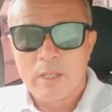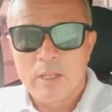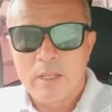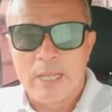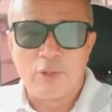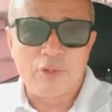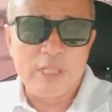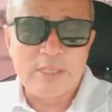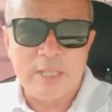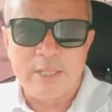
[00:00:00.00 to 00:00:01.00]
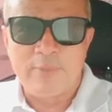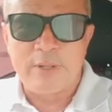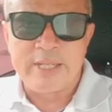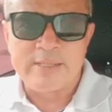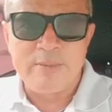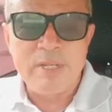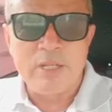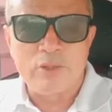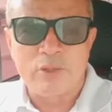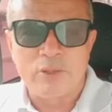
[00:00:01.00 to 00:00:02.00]
La noticia del
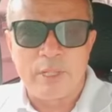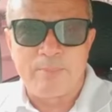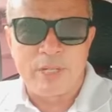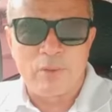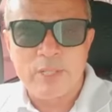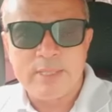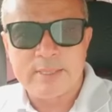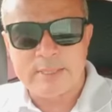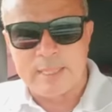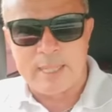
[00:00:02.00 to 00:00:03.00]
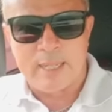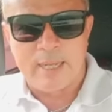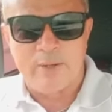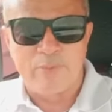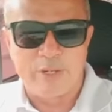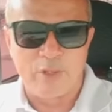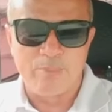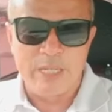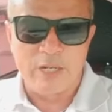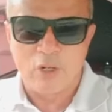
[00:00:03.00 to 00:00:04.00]
fallecimiento del periodista Alfredo
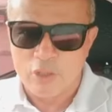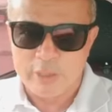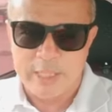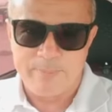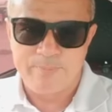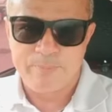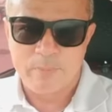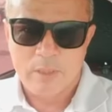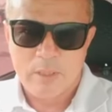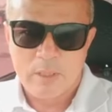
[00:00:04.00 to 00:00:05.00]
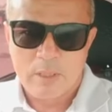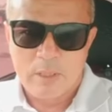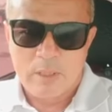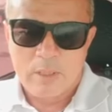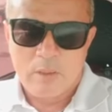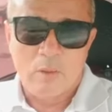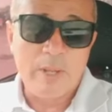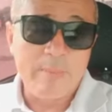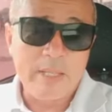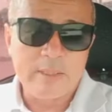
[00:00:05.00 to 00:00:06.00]
Pinargote
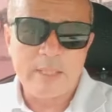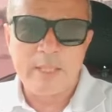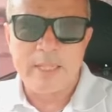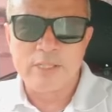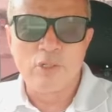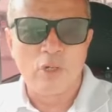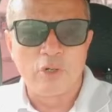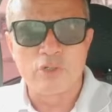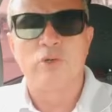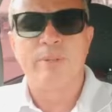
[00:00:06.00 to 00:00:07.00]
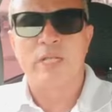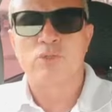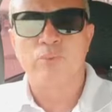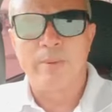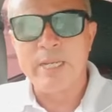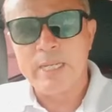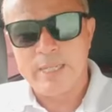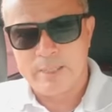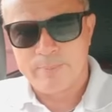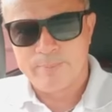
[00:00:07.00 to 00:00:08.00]
obviamente es doloroso para su familia